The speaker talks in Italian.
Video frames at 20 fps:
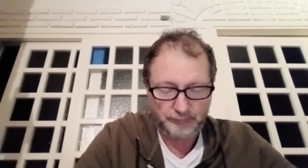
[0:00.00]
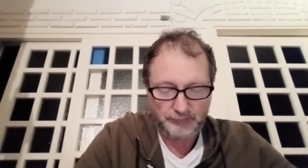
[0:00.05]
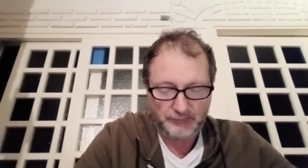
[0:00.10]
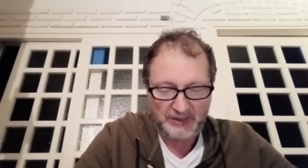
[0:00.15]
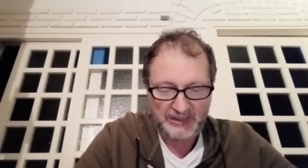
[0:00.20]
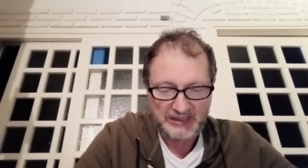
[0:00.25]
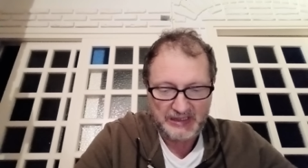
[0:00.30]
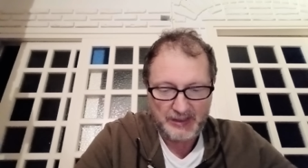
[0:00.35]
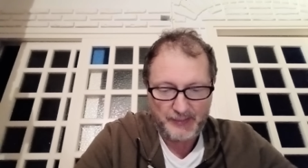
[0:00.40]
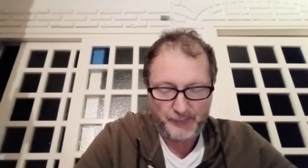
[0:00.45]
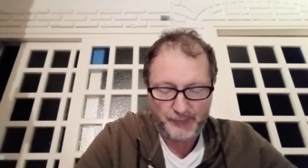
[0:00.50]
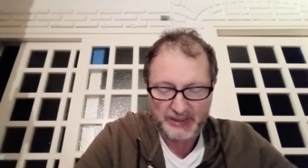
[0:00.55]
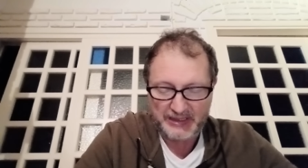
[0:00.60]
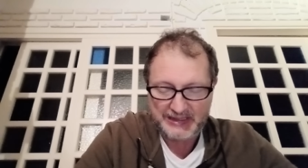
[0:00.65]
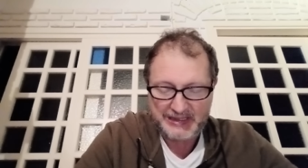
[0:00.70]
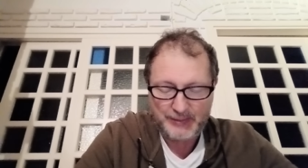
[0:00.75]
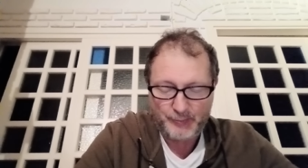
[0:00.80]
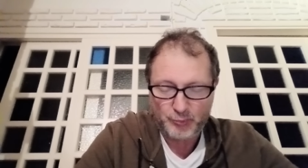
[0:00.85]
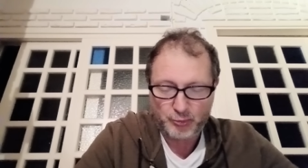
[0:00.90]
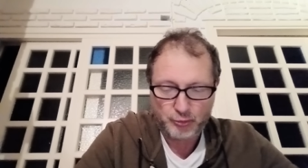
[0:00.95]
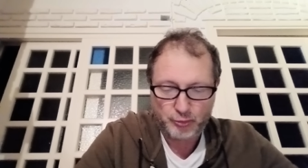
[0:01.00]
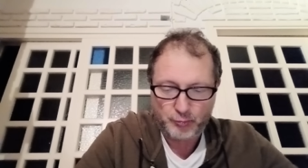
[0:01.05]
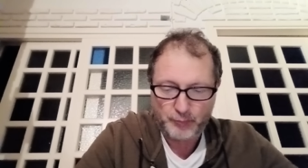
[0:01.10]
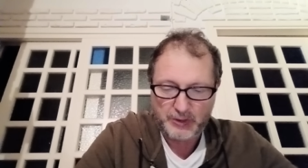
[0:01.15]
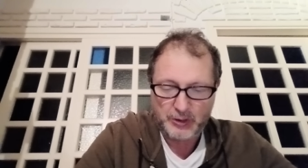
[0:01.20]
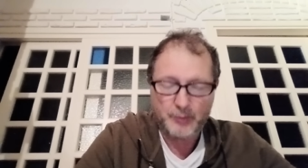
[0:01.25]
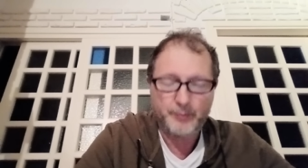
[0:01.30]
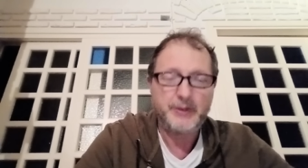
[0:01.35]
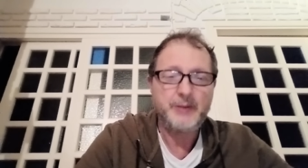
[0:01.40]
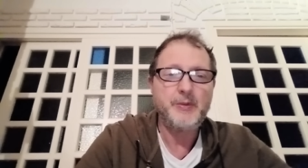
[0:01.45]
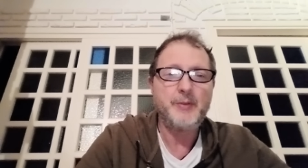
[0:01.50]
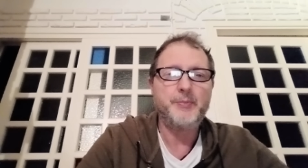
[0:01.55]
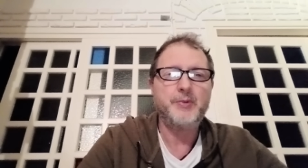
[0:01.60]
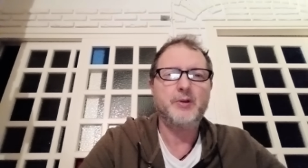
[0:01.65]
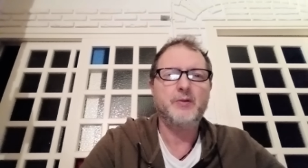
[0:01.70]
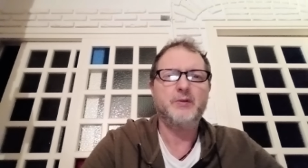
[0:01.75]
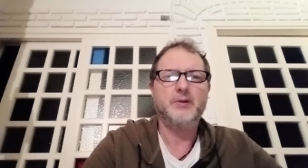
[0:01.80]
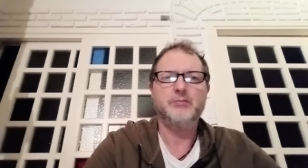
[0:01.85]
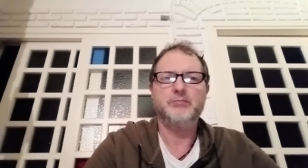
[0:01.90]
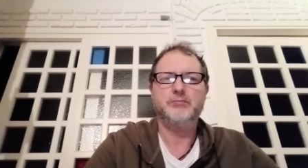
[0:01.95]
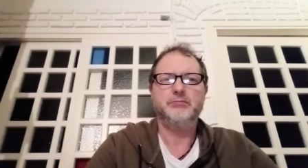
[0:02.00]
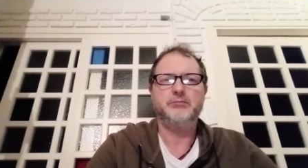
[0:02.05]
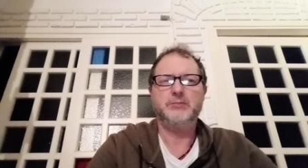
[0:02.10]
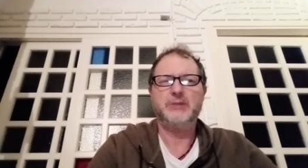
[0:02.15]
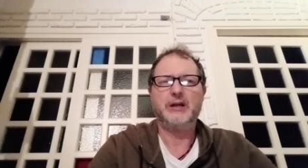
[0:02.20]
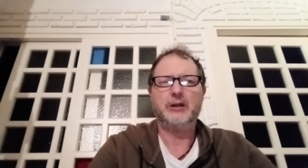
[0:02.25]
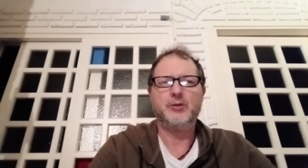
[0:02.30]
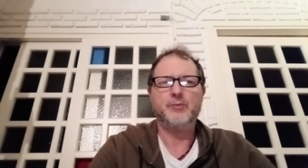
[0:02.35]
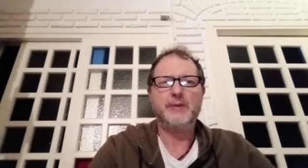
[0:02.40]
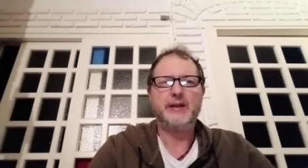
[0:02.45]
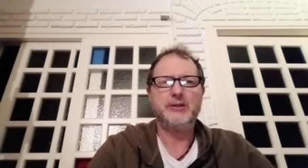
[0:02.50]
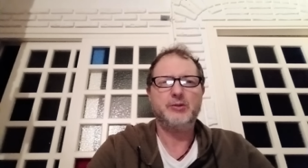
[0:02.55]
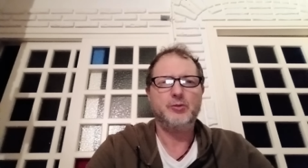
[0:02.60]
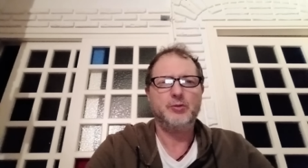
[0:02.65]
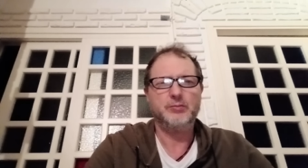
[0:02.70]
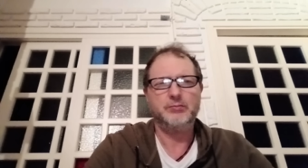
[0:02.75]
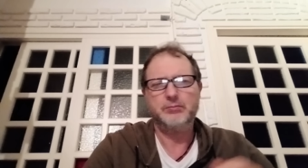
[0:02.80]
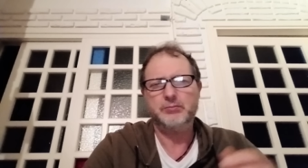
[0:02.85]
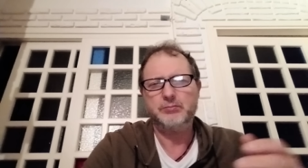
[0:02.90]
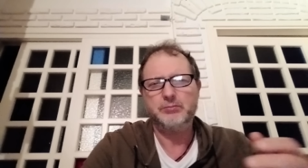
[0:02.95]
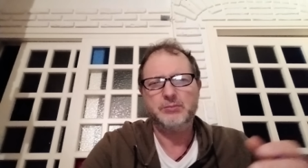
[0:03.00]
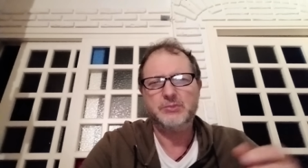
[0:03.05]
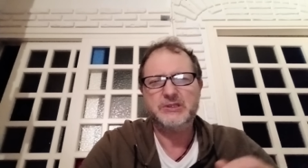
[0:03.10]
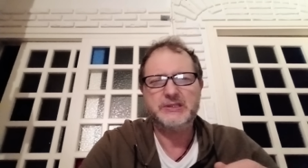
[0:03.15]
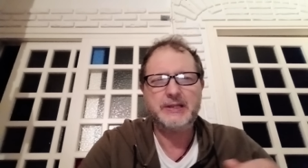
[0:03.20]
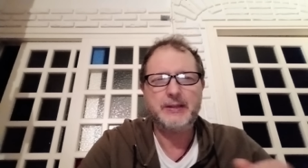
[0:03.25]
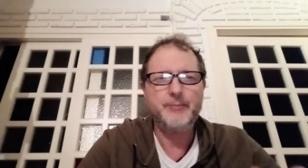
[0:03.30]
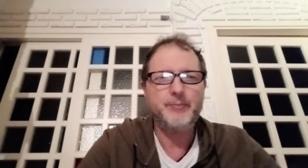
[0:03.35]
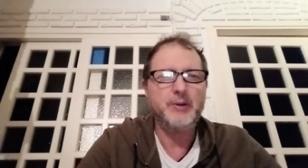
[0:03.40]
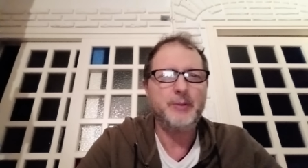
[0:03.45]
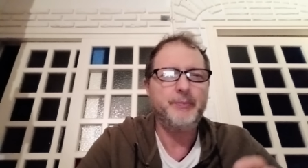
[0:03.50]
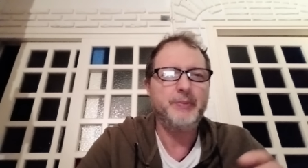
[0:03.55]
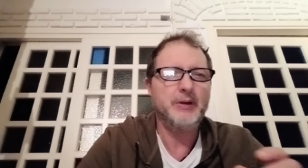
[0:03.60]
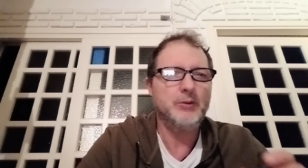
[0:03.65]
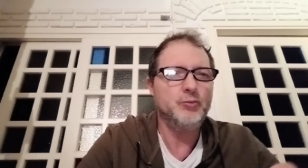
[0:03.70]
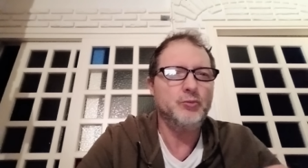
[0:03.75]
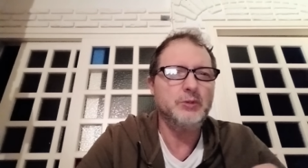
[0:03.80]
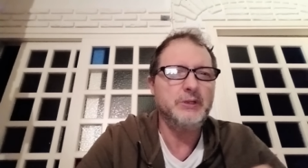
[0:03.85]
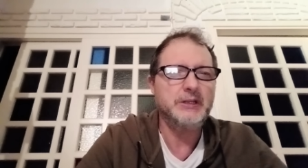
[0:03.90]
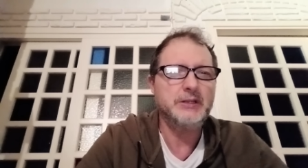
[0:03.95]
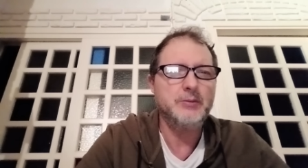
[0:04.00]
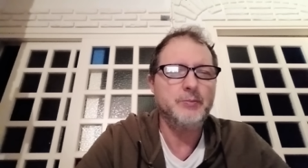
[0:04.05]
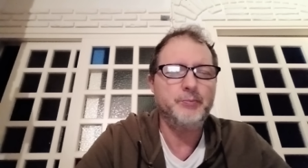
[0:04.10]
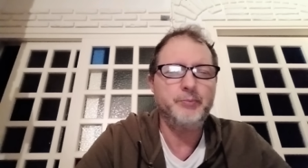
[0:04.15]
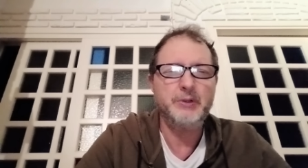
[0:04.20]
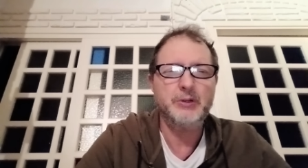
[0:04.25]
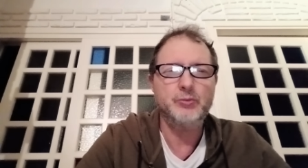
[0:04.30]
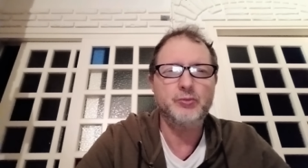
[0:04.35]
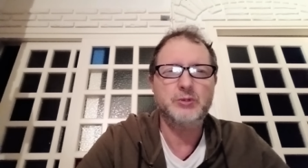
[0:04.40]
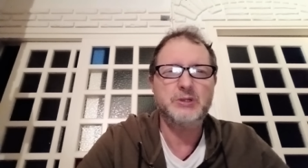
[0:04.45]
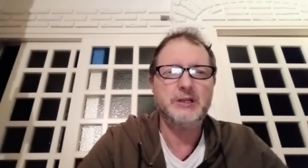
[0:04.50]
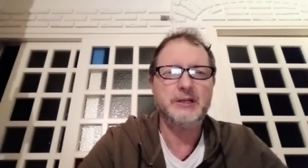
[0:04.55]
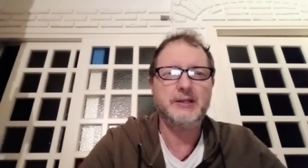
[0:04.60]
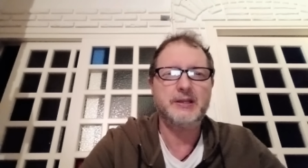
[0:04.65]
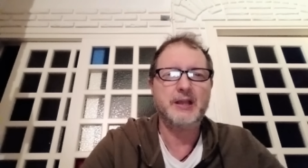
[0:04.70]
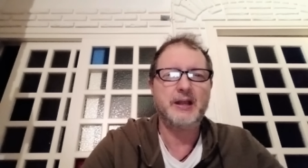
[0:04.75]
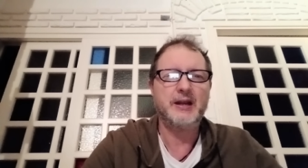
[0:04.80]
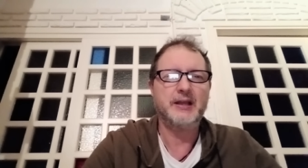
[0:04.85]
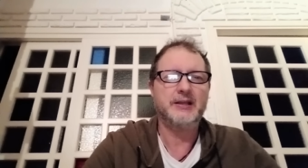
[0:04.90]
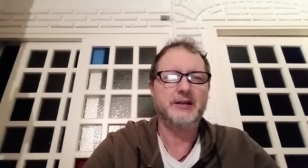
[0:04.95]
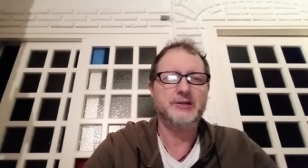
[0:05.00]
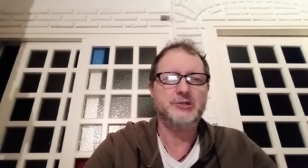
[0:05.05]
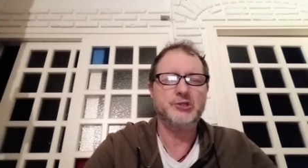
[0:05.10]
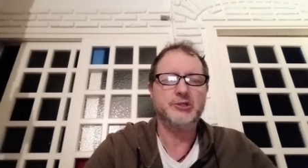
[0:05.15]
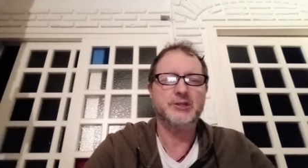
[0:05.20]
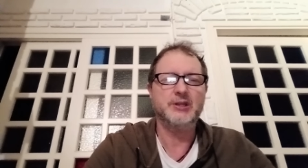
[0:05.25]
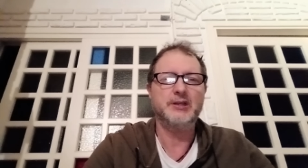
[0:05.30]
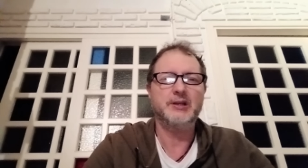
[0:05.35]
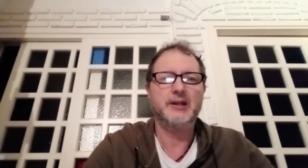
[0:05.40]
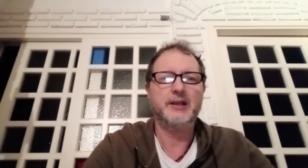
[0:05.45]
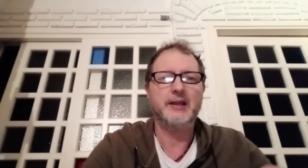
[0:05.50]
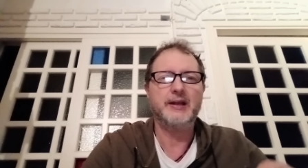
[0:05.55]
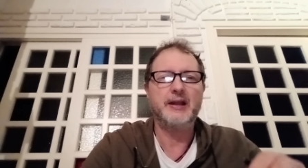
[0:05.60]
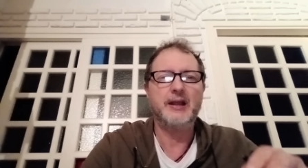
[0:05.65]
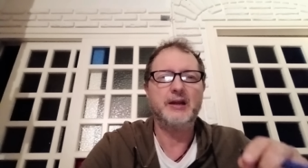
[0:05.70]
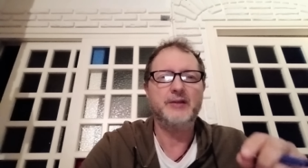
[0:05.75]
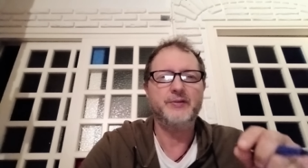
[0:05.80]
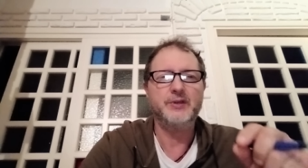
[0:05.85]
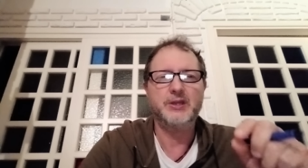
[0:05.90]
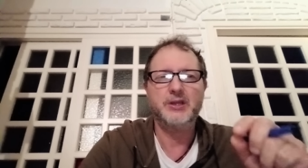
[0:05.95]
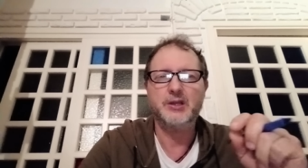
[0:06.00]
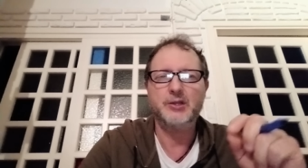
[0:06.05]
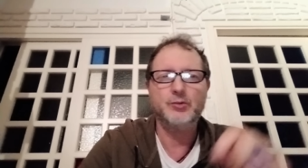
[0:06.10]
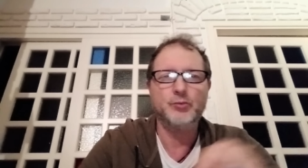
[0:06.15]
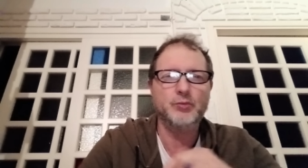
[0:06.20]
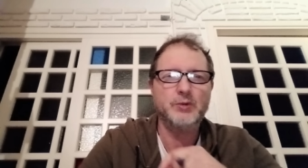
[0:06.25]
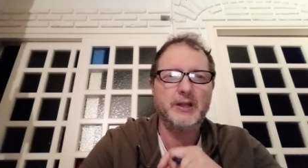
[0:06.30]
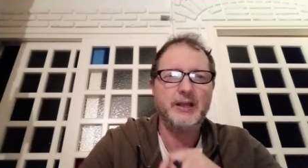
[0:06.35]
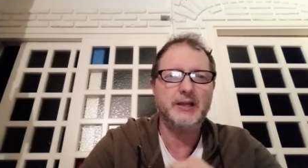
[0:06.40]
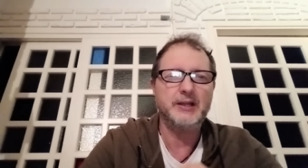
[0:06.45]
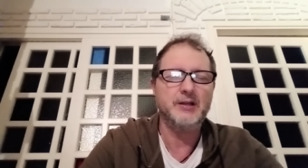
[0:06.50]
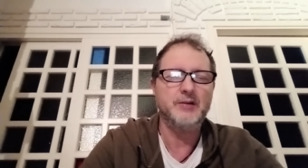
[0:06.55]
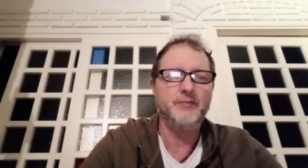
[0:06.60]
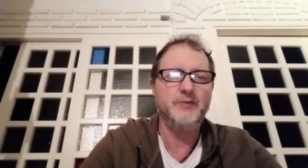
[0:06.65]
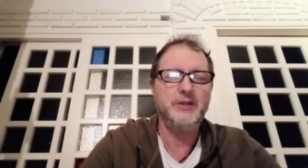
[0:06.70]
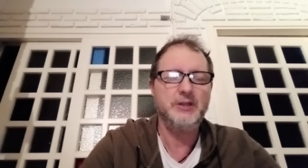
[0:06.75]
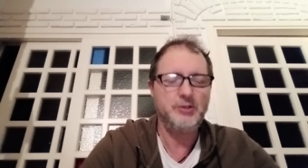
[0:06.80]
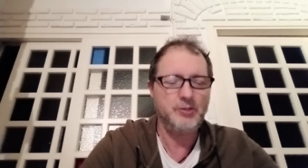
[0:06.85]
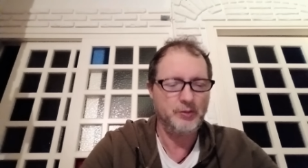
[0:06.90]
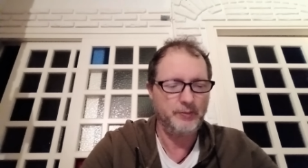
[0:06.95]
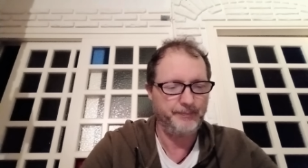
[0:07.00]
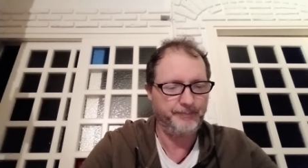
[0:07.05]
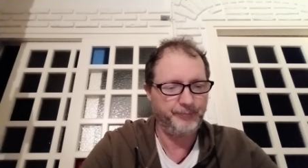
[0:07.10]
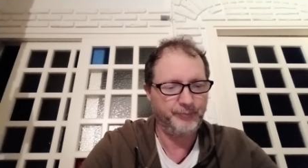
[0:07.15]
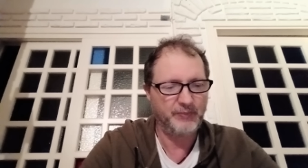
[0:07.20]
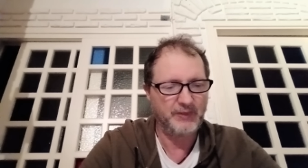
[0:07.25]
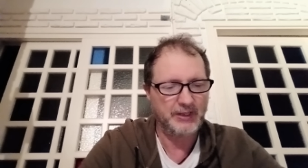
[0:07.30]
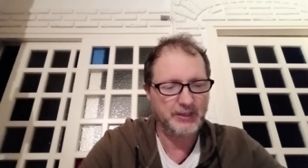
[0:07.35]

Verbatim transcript: andiamo, partiamo subito, prima però mi raccomando sempre per, per l'utilità, la crescita del canale vi chiedo un like al video,